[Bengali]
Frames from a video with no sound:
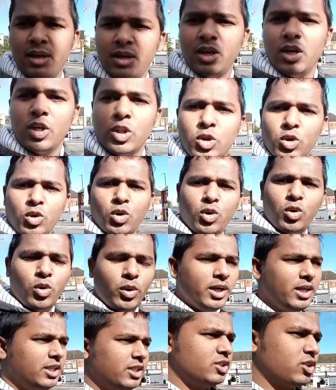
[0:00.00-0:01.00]
তো ওই
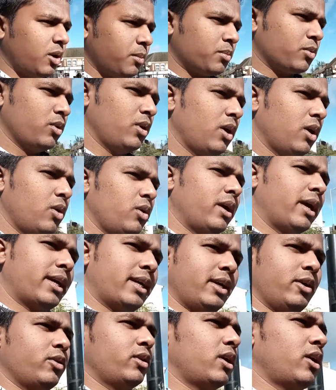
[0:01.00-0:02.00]
জবগুলোও এক
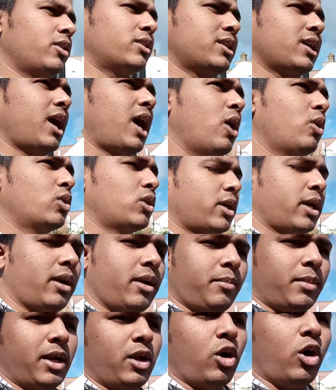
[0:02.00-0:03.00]
ইউটিউব হচ্ছে আউট
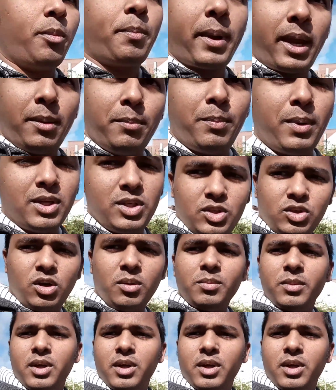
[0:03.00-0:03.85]
মানে অফ ক্যাম্পাস জব